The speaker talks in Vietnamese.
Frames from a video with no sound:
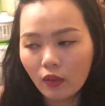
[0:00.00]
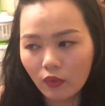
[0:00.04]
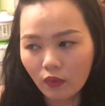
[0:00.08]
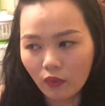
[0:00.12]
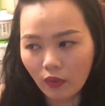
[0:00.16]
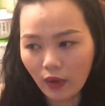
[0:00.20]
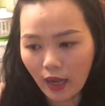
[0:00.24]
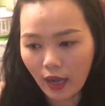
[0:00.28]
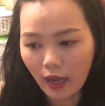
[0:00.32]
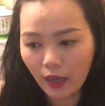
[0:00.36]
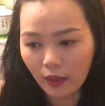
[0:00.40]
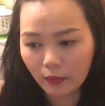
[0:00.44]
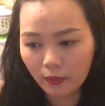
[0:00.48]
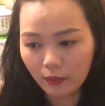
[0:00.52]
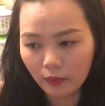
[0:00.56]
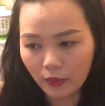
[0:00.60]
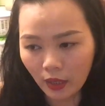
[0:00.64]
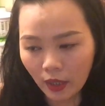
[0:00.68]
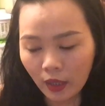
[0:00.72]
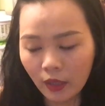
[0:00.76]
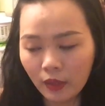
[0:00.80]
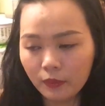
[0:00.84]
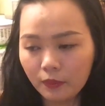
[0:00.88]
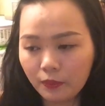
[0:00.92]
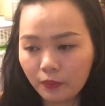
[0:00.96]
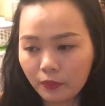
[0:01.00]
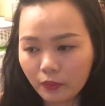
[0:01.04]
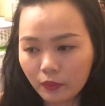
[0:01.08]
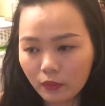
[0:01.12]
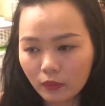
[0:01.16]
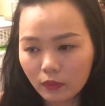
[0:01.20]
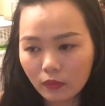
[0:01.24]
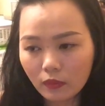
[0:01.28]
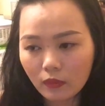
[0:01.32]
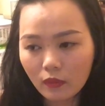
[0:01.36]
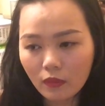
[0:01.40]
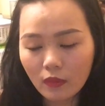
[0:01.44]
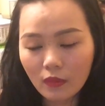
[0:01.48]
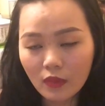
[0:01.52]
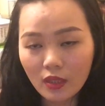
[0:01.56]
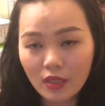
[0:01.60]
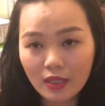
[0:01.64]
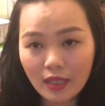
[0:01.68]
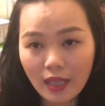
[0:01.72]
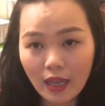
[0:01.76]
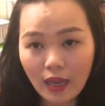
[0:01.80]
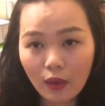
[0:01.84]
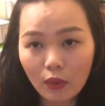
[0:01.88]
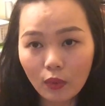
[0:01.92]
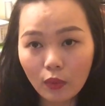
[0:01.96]
Và
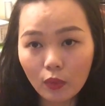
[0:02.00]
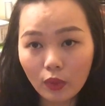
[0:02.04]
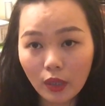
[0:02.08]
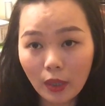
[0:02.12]
sau